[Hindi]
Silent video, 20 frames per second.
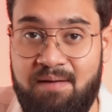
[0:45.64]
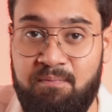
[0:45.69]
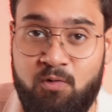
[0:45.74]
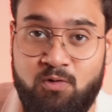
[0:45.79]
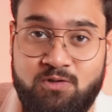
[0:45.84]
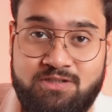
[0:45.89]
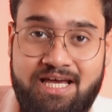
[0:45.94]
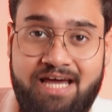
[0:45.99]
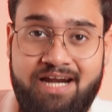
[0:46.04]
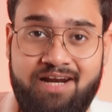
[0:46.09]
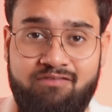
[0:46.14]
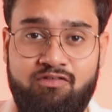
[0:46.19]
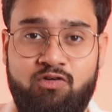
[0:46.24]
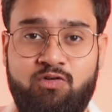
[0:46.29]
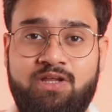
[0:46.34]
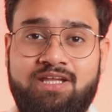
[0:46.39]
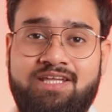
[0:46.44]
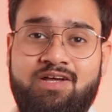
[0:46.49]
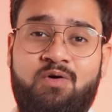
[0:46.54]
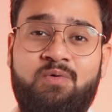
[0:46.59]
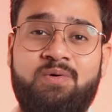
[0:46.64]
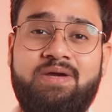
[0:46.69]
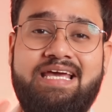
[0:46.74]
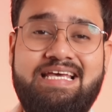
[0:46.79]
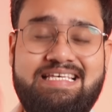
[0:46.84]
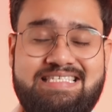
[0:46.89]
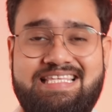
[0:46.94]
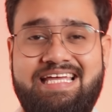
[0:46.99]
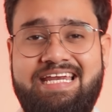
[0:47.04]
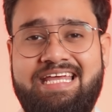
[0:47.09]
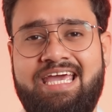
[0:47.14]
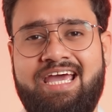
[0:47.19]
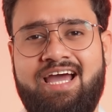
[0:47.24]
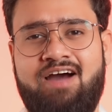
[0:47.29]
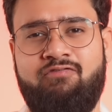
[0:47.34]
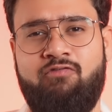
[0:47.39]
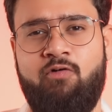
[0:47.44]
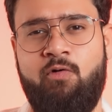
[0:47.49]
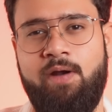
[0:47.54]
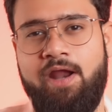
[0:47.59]
आपको इसका रिव्यू देता हूं किस तरीके का
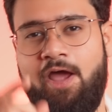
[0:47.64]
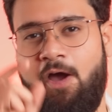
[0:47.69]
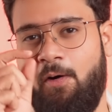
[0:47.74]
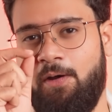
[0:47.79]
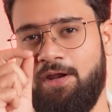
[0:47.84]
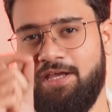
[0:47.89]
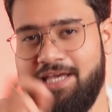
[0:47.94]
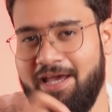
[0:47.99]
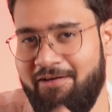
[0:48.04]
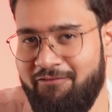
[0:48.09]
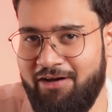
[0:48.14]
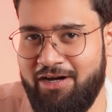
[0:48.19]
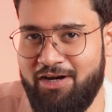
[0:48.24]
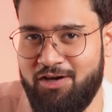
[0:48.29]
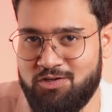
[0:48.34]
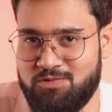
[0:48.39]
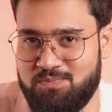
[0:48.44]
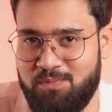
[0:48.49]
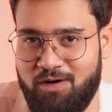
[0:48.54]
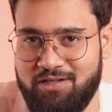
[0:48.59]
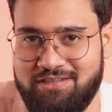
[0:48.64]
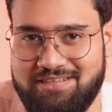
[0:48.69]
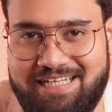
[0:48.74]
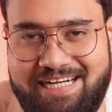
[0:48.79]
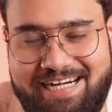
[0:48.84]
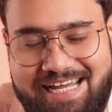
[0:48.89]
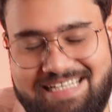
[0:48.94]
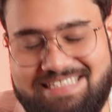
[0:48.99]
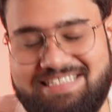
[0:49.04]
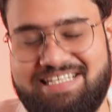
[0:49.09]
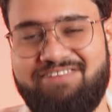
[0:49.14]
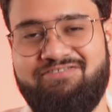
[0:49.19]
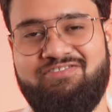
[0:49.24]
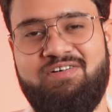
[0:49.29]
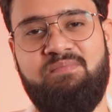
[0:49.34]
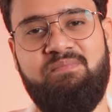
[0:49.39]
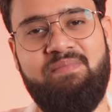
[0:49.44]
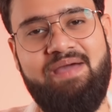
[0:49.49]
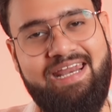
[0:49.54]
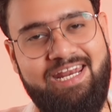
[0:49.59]
फोन है और ये वीडियो स्पॉन्सर्ड है सिर्फ
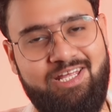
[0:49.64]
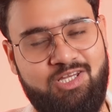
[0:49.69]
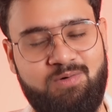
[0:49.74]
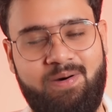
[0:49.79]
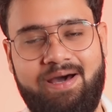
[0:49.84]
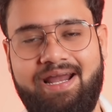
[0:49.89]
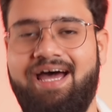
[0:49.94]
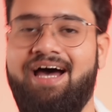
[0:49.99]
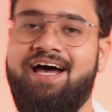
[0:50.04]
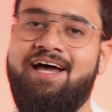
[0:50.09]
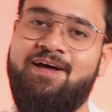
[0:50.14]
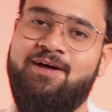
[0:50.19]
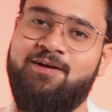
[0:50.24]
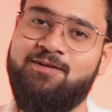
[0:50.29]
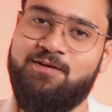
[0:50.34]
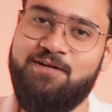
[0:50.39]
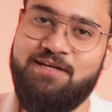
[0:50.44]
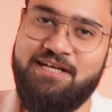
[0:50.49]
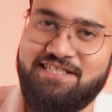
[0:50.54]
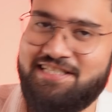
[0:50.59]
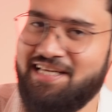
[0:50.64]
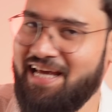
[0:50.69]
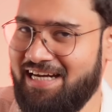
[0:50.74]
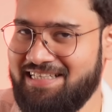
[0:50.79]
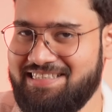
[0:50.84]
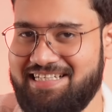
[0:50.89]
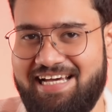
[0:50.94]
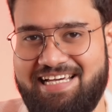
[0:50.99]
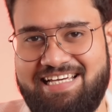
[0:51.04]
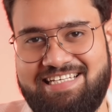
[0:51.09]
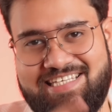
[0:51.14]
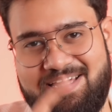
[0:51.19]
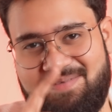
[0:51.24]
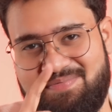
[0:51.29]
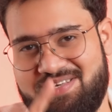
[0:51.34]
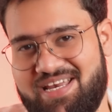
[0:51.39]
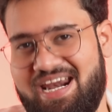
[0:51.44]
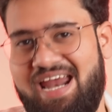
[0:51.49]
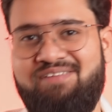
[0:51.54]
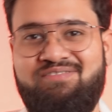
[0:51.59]
मेरे द्वारा तो नीचे यार जाके
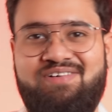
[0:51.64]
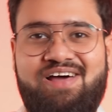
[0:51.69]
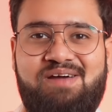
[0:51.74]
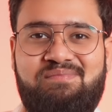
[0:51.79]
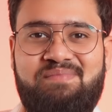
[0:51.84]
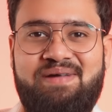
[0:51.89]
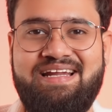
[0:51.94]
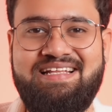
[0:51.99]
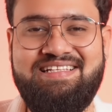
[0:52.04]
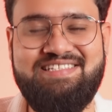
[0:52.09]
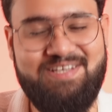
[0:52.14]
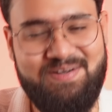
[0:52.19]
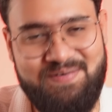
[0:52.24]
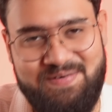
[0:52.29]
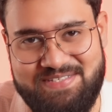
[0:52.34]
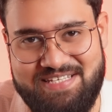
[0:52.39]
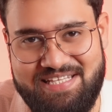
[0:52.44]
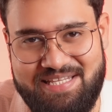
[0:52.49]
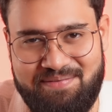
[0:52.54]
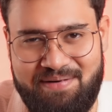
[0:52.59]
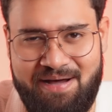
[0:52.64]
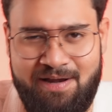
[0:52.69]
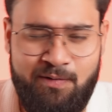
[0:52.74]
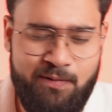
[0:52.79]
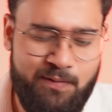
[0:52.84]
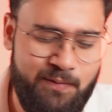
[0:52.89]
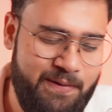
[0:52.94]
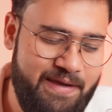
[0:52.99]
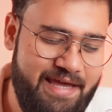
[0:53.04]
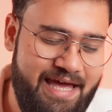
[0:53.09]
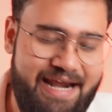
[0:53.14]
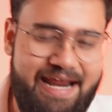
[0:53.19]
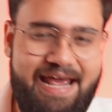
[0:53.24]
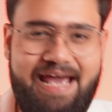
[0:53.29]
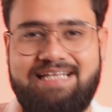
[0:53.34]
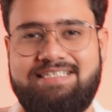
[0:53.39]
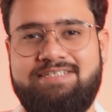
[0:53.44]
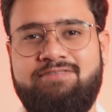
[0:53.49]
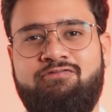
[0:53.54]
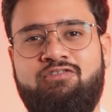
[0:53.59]
सब्सक्राइब वाला बटन जरूर से दबा लो क्योंकि यार
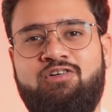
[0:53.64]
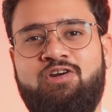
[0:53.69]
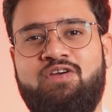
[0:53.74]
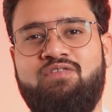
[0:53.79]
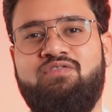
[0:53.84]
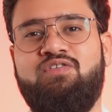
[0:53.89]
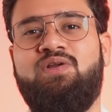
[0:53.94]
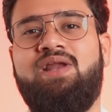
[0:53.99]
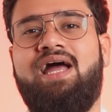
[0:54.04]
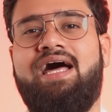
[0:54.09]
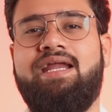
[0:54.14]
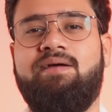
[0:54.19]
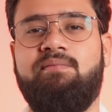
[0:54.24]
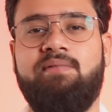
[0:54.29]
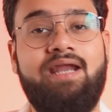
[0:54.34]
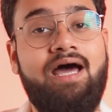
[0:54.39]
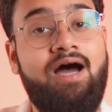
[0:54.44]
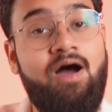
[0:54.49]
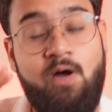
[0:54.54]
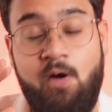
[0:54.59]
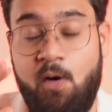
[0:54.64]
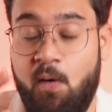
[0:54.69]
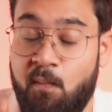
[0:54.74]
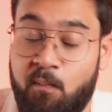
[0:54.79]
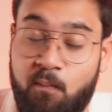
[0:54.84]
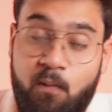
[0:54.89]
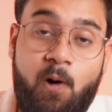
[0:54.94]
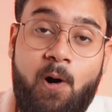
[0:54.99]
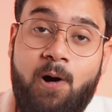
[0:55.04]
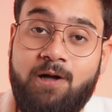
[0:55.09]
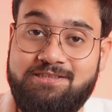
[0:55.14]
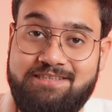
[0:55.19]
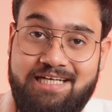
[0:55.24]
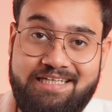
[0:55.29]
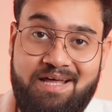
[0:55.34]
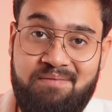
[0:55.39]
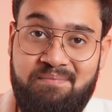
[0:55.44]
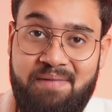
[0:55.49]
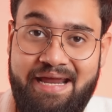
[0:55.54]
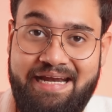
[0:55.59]
ऐसे फुल रिव्यू लाने में ना बहुत
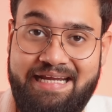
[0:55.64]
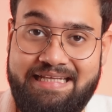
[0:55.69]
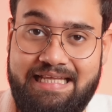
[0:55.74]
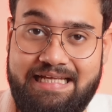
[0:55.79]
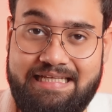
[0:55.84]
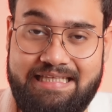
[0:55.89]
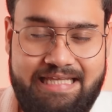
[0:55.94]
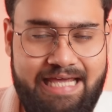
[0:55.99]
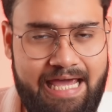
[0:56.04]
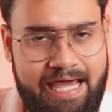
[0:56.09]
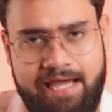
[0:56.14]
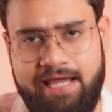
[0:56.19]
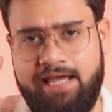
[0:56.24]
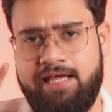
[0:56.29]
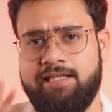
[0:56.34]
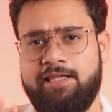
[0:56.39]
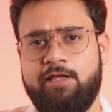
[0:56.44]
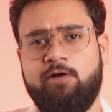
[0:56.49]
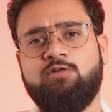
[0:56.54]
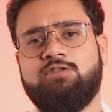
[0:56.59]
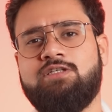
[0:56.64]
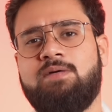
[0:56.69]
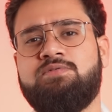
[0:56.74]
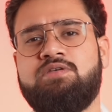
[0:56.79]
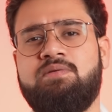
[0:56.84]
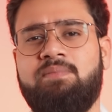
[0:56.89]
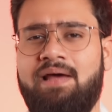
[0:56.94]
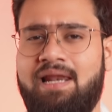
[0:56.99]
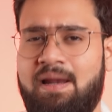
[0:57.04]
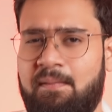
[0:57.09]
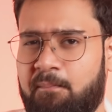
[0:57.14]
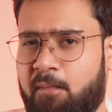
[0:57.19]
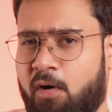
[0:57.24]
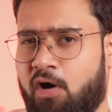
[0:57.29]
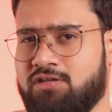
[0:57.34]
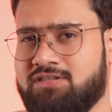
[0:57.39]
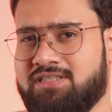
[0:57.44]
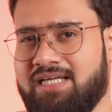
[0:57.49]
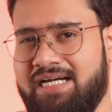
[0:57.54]
ज़्यादा मेहनत लगती है देखो सबसे पहले बॉक्स